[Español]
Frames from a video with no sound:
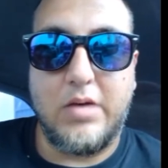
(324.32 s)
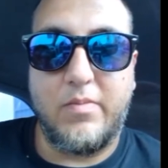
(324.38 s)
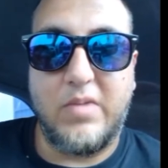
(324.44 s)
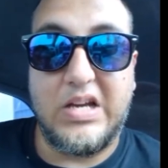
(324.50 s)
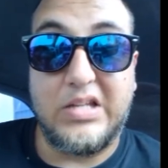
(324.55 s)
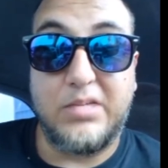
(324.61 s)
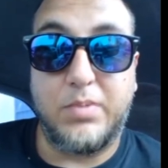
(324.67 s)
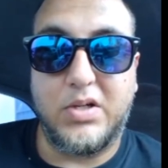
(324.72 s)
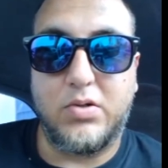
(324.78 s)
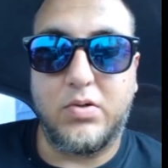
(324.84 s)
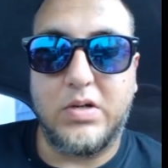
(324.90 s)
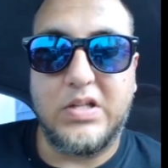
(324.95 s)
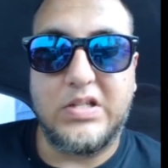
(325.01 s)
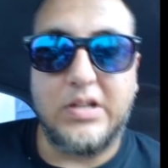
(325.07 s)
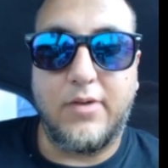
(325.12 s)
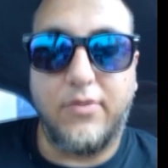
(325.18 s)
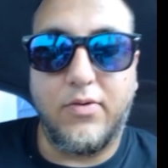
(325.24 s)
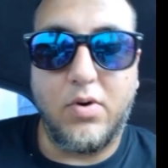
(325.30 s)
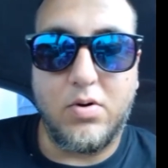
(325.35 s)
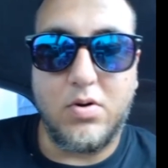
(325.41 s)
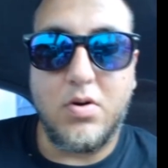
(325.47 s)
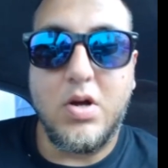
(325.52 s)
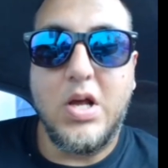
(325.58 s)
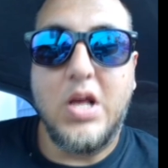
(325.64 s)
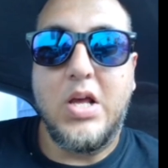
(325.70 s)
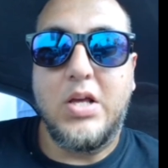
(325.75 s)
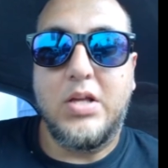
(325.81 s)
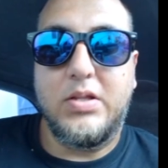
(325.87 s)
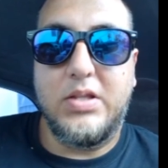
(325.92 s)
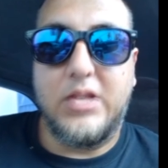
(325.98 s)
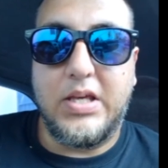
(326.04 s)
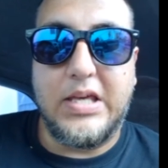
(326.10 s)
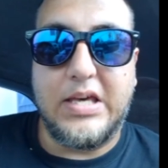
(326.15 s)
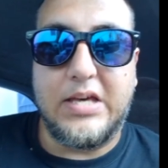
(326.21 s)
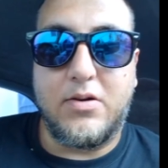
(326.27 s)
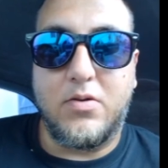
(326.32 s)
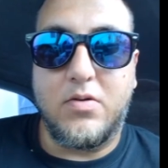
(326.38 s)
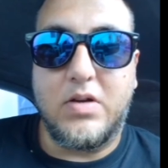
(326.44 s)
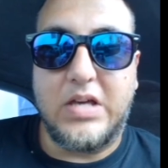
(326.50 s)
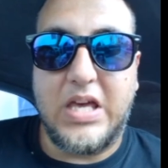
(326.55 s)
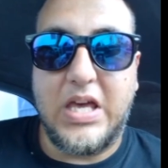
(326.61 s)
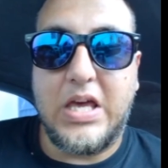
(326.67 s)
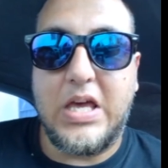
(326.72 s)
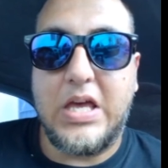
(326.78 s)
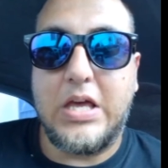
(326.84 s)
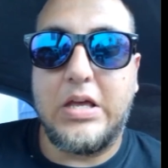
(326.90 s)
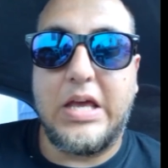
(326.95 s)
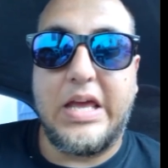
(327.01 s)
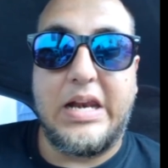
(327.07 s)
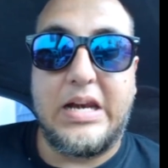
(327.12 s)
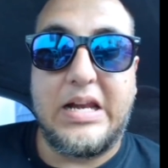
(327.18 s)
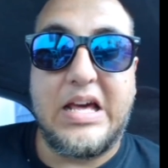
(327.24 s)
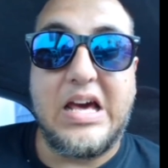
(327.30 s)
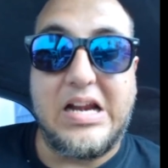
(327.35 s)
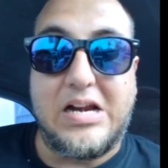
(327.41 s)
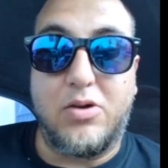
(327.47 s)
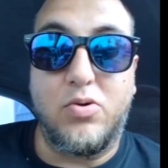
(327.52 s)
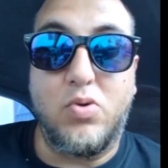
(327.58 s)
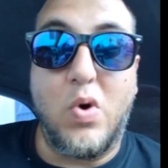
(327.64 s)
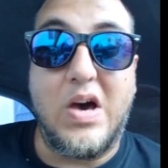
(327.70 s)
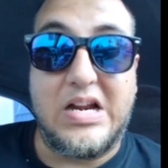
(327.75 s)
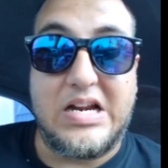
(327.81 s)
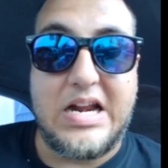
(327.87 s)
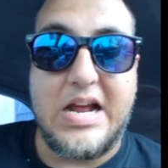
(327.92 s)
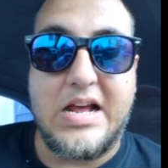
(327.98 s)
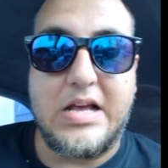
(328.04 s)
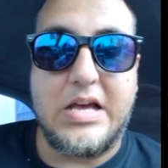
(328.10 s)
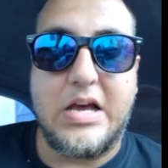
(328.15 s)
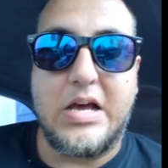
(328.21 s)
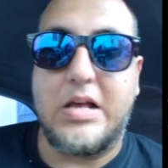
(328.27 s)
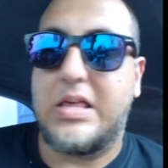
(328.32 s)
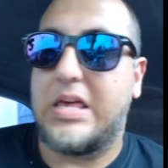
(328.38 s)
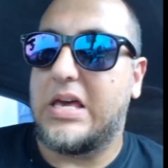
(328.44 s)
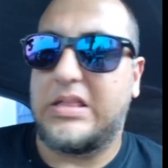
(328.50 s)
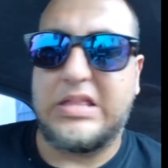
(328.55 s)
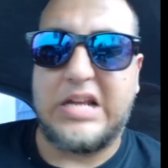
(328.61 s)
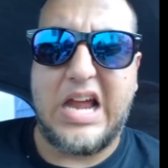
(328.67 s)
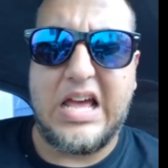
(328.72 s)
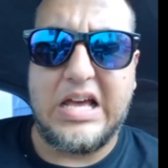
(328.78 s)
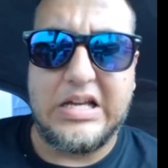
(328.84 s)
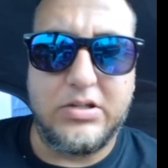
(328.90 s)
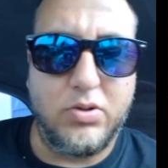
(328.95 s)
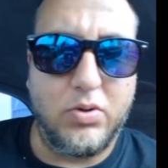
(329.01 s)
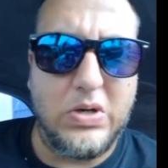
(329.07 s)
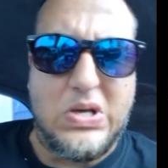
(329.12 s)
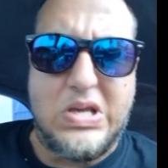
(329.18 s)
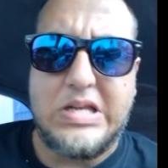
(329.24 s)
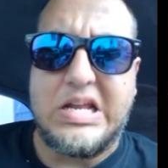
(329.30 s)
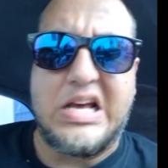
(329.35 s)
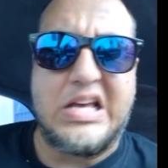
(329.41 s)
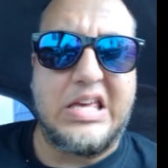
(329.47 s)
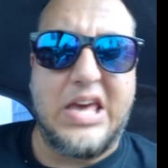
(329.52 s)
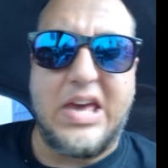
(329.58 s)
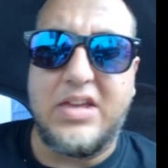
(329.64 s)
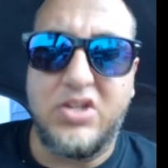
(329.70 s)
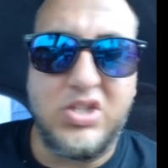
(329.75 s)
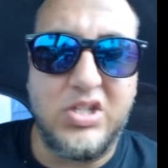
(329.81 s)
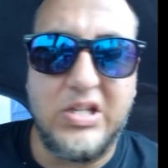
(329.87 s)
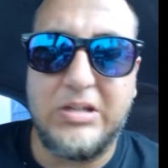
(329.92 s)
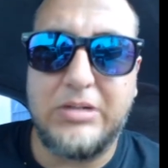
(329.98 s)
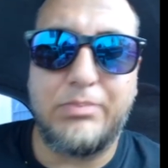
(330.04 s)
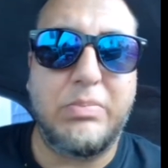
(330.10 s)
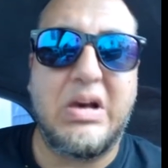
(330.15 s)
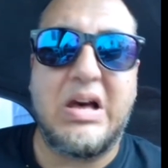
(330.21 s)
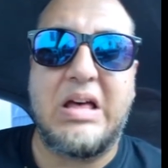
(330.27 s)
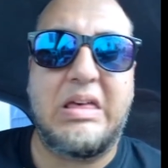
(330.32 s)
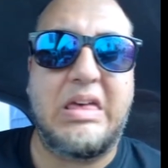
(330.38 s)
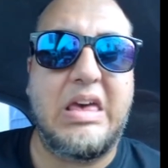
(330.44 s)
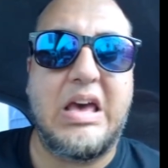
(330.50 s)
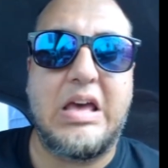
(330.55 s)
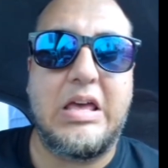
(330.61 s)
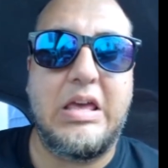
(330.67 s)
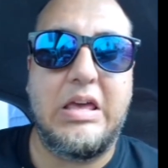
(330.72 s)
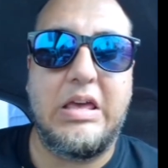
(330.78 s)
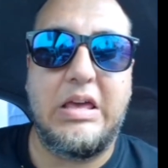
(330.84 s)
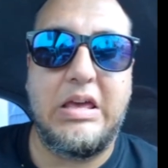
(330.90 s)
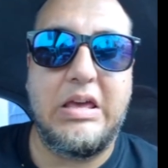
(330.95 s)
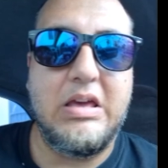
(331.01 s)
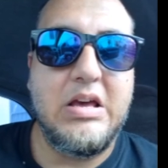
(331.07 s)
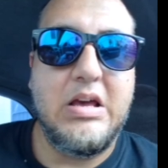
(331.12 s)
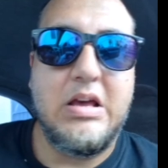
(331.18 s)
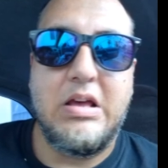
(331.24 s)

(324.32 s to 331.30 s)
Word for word: varias personas del foro dijeron que el carro no arranca, que trae gasolina, que hay chispa, que hay